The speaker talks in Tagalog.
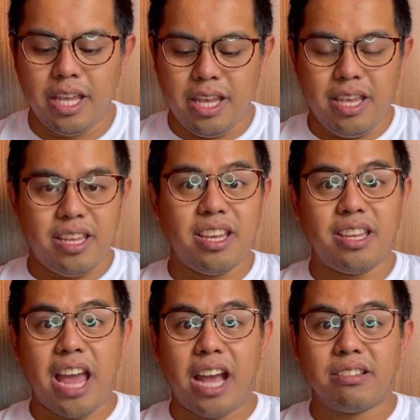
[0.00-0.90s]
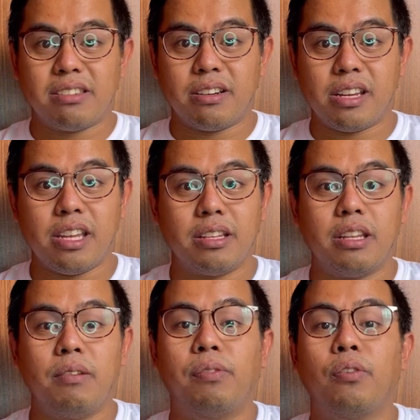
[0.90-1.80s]
in answering
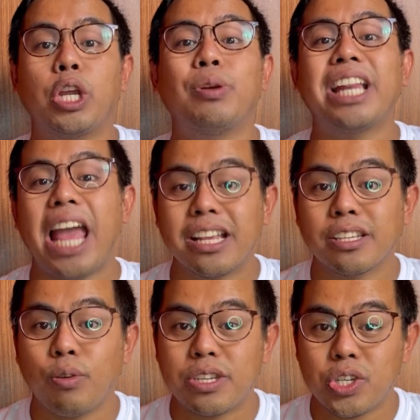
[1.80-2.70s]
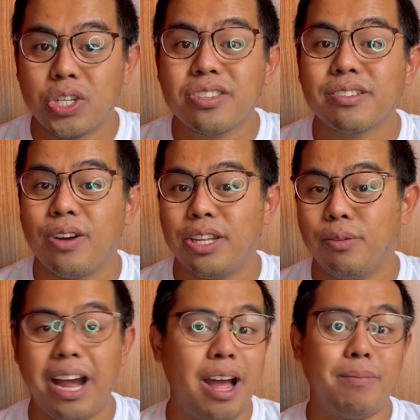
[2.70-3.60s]
the frequently asked questions kung ano
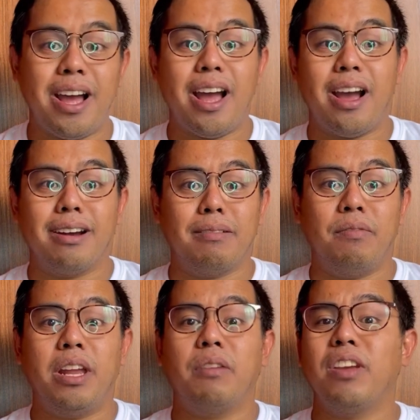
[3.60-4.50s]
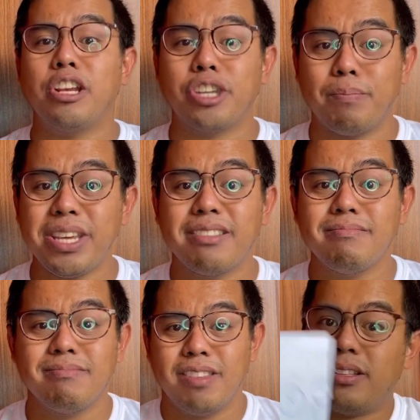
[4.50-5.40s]
ba nga ba ang verification
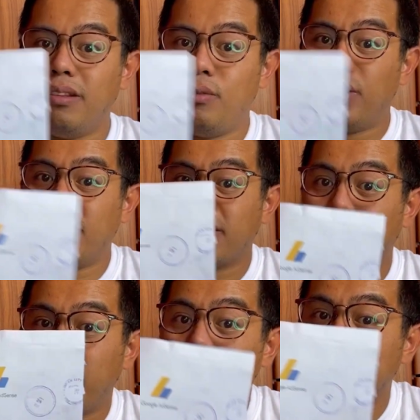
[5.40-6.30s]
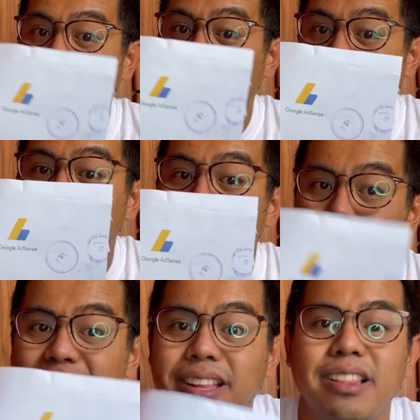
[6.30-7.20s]
pin, what is the purpose of this
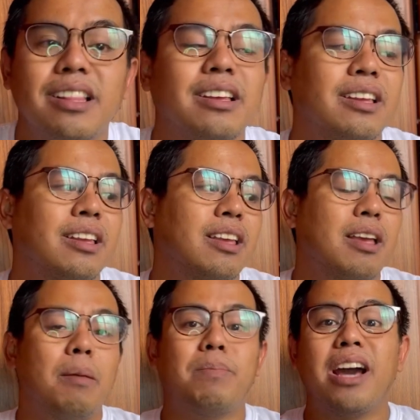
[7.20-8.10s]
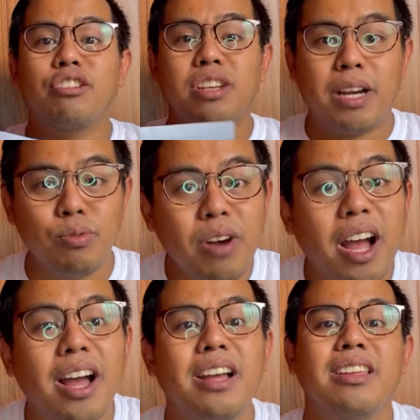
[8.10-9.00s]
mail, paano siya
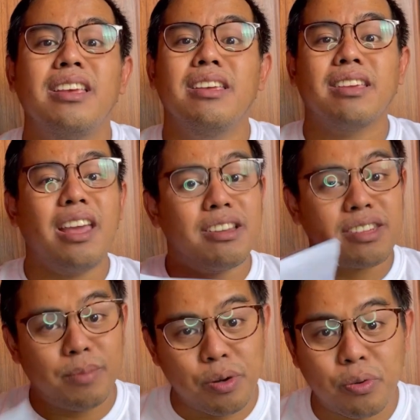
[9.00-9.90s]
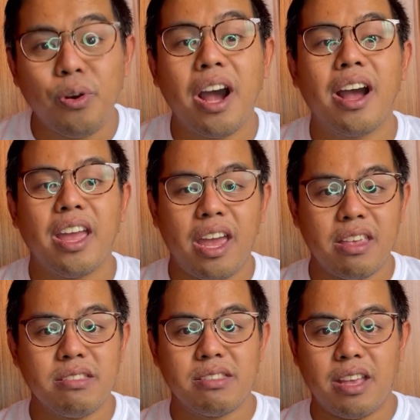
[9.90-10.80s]
makuha, kailan siya makukuha,
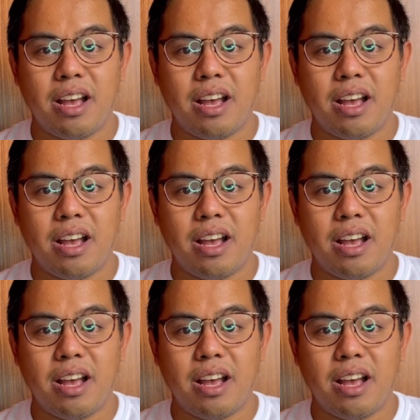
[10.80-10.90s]
and the